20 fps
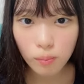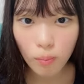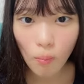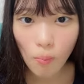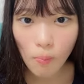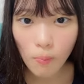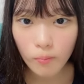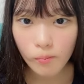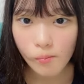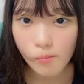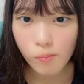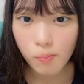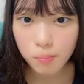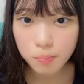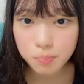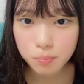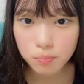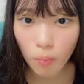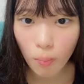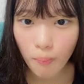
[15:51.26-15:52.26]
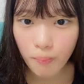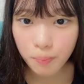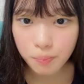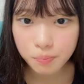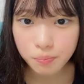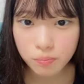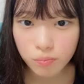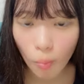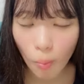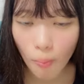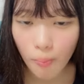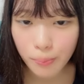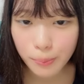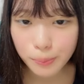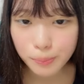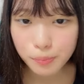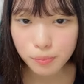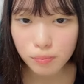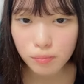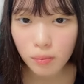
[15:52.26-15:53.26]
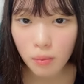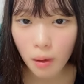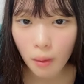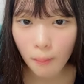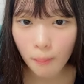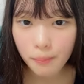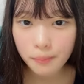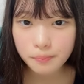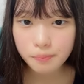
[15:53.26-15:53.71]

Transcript: うんなるほどねうまっ